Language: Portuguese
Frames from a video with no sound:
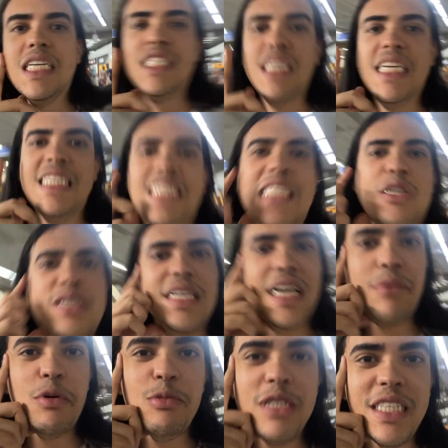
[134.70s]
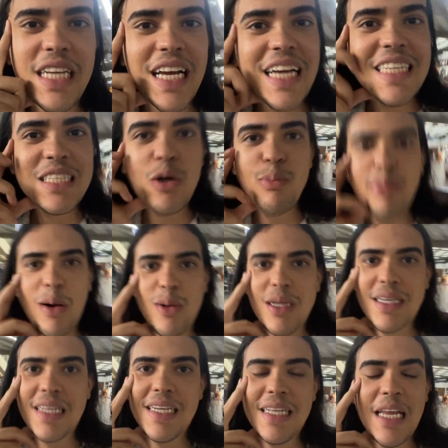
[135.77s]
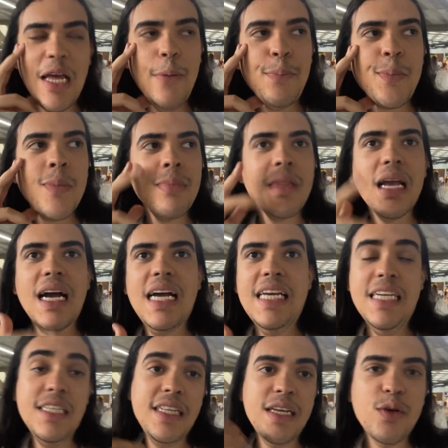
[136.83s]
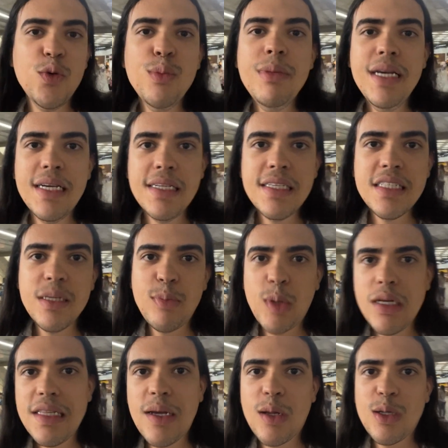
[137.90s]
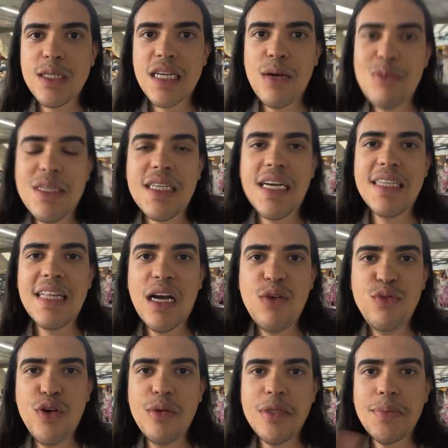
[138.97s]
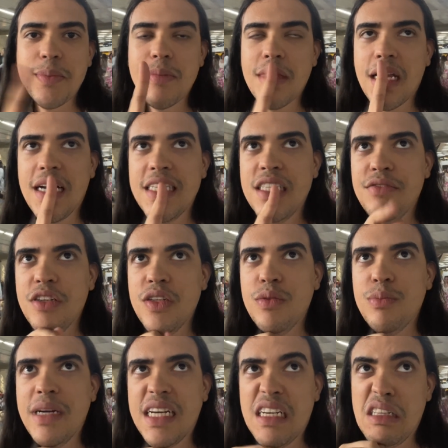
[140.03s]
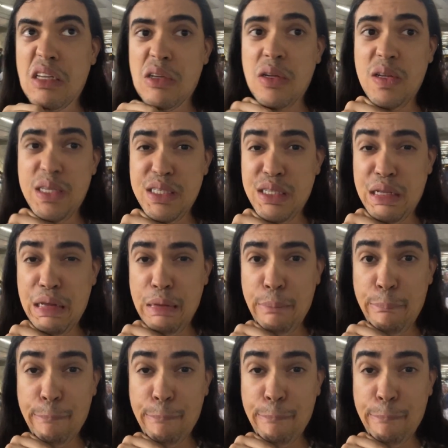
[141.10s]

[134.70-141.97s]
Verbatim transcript: Gente, nós acabamos de chegar em São Paulo aqui, né? Aí a gente tem que comer antes de ir pro hotel, logicamente, que a gente tá com fome. A gente vê num McDonald's, né?